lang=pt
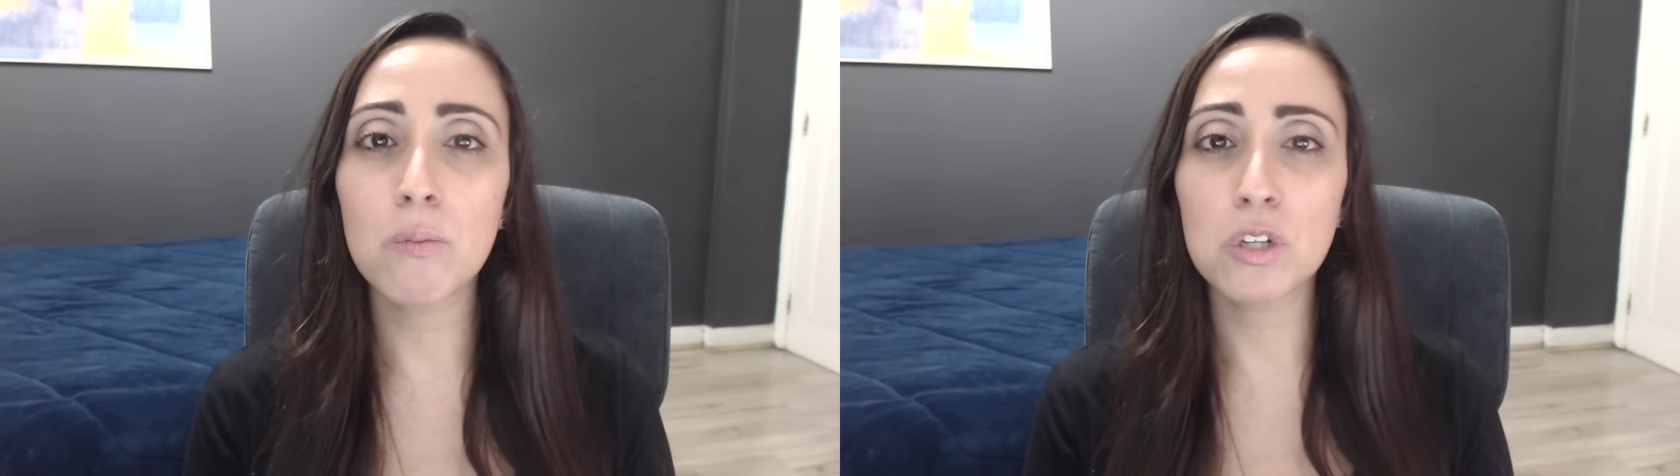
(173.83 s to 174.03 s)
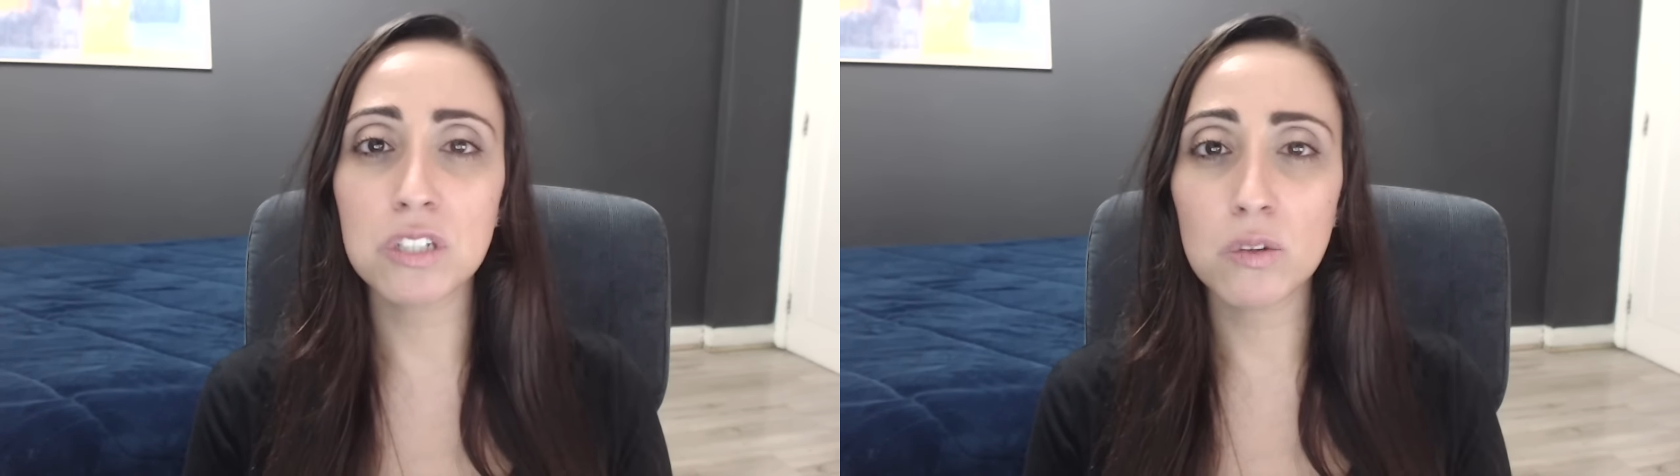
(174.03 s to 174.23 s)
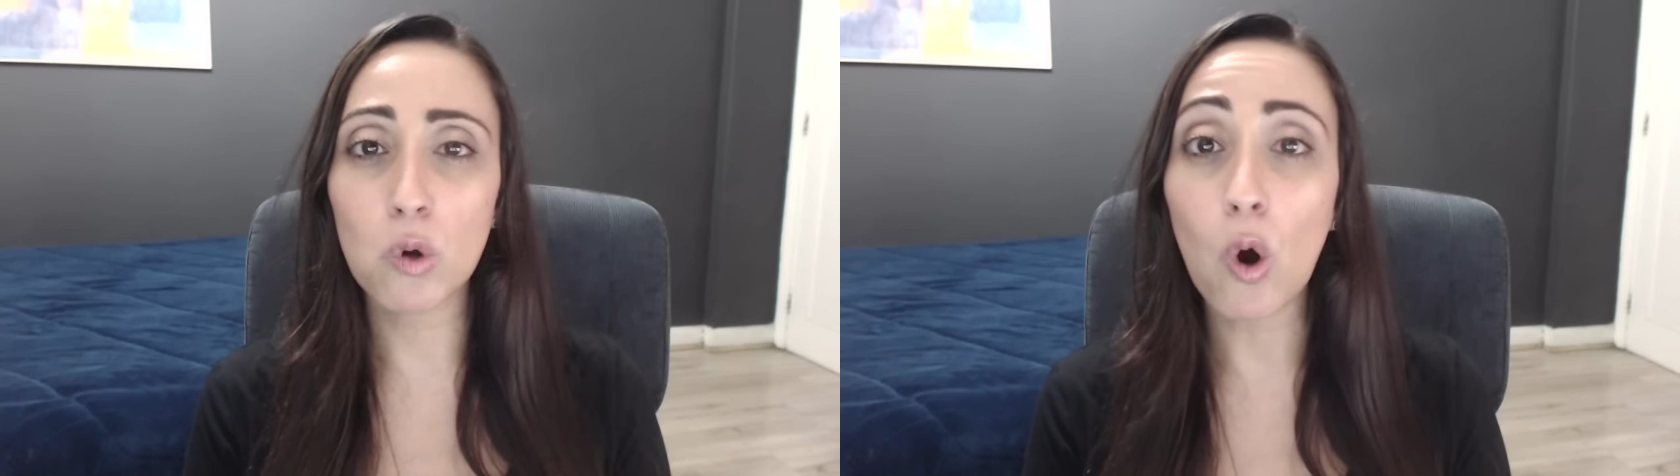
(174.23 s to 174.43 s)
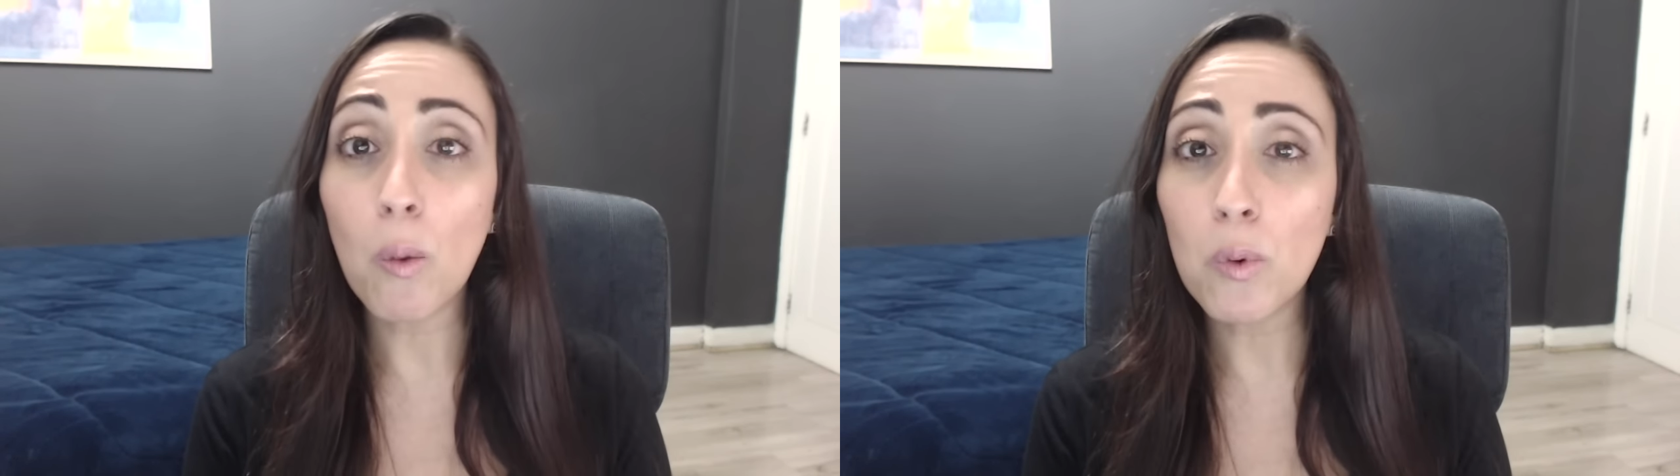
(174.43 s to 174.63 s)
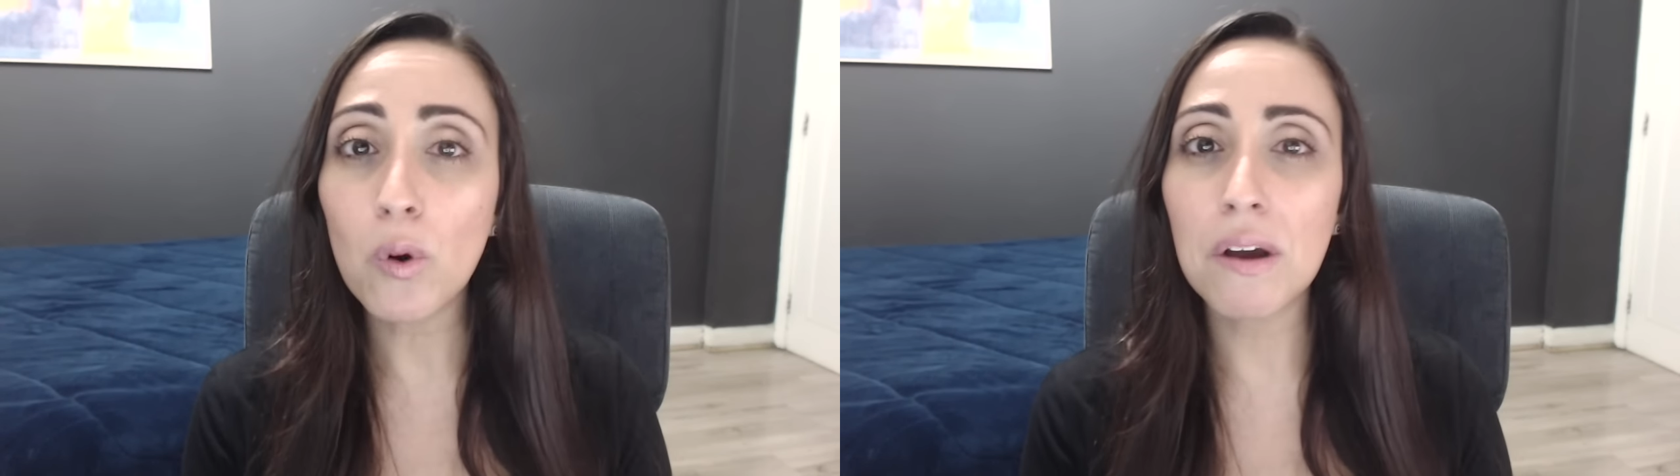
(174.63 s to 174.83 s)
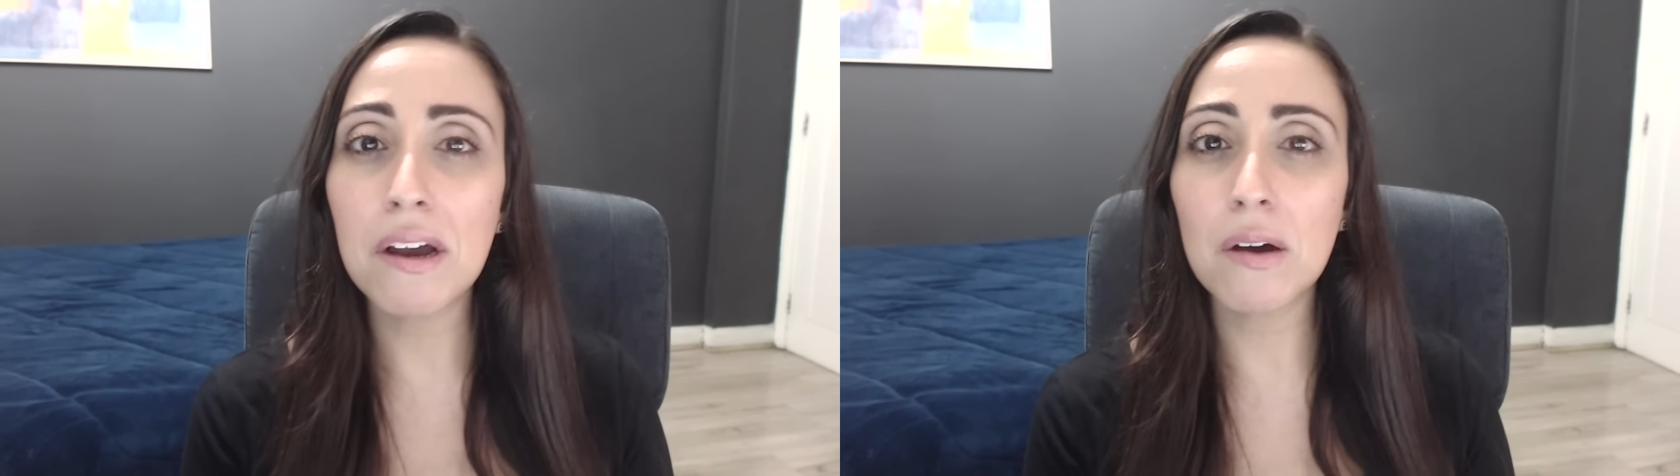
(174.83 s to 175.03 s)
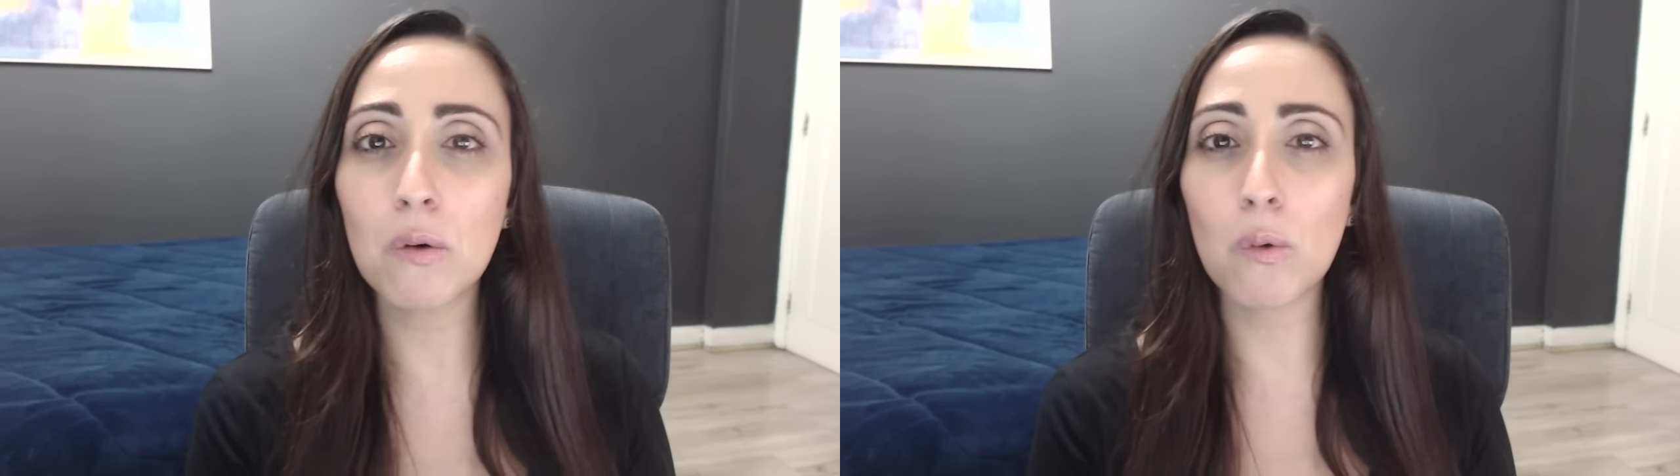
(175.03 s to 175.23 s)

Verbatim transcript: mostrando como é